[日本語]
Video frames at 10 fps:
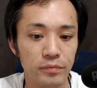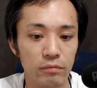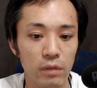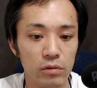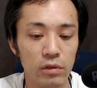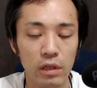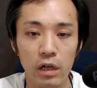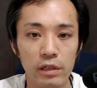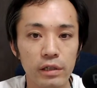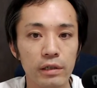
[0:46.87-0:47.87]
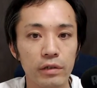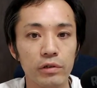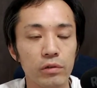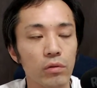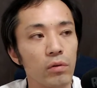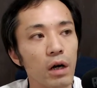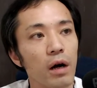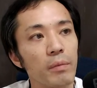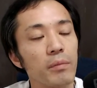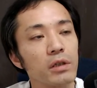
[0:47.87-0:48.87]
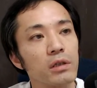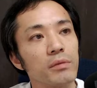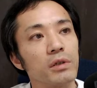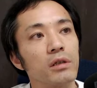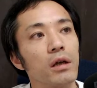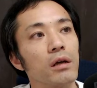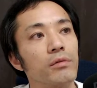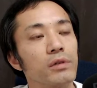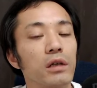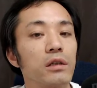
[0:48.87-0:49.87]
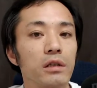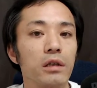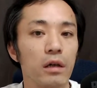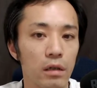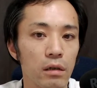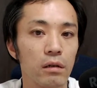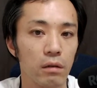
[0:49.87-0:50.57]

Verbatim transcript: まあ、それで稼いでる人がアメバ TV で2人出てたかな。